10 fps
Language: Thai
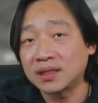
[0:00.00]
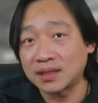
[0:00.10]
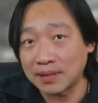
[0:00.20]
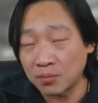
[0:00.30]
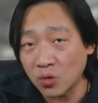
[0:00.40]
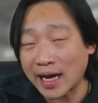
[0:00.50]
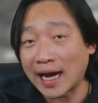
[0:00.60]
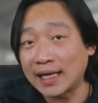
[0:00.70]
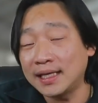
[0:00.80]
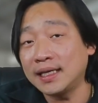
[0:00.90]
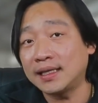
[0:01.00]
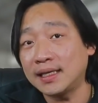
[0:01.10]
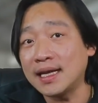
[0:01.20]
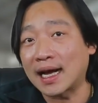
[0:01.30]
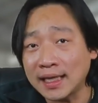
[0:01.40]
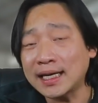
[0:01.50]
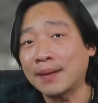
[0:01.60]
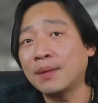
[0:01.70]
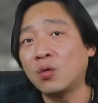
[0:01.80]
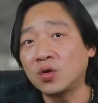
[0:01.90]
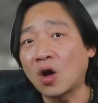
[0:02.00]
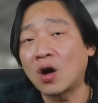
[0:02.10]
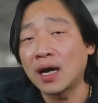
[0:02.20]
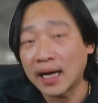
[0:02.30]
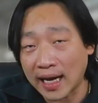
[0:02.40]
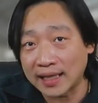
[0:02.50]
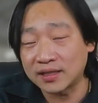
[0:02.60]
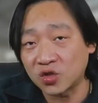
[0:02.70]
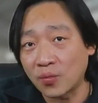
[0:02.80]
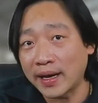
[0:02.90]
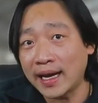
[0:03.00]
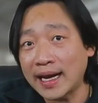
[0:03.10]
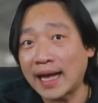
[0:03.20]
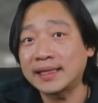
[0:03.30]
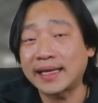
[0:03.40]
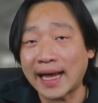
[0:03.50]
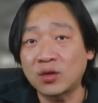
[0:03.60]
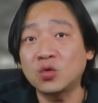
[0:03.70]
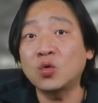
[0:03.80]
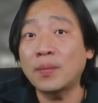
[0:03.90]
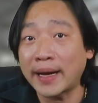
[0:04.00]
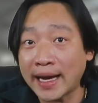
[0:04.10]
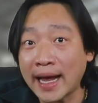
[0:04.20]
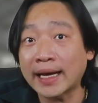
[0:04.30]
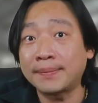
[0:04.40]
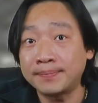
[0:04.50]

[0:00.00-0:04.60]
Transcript: สำหรับลูกค้าที่ที่อยากได้ถังแบบหงทอง อาจจะส่งไปให้ร้านแก๊สทั่ว ๆ ไปได้ครั